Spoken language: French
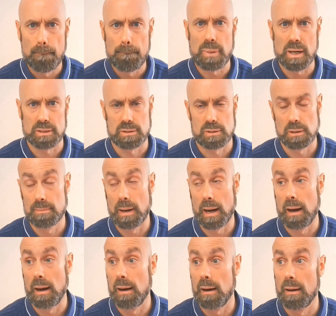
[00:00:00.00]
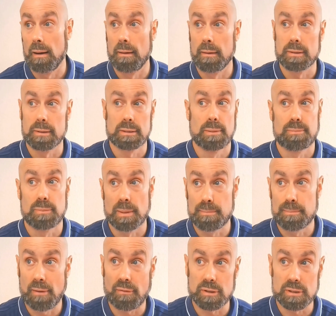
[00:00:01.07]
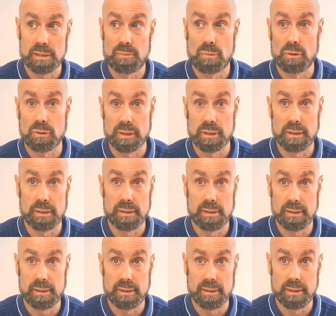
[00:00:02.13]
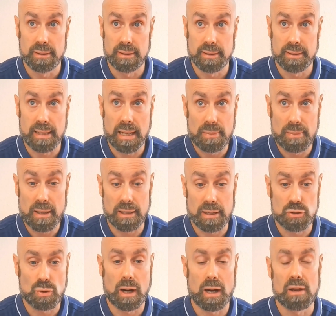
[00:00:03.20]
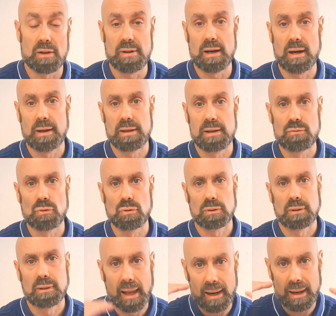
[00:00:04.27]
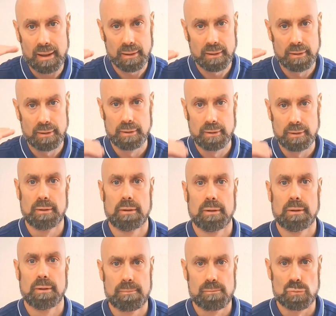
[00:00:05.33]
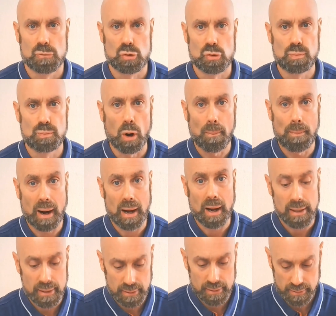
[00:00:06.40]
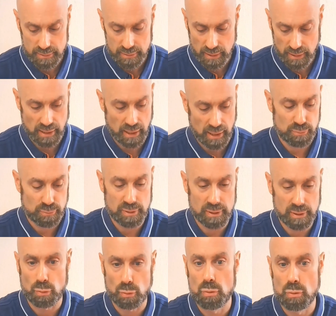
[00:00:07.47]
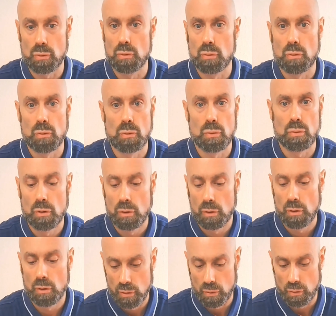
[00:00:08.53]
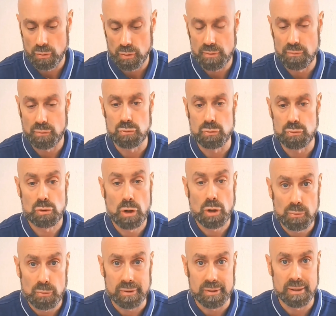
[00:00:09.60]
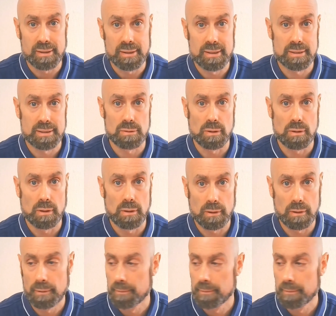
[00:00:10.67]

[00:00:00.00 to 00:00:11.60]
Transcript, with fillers: parce que bah, c'est peut-être pas forcément des gamins qui sont arrivés à un niveau tel on peut en parler. Ça s'arrête peut-être au, niveau du club de tennis de,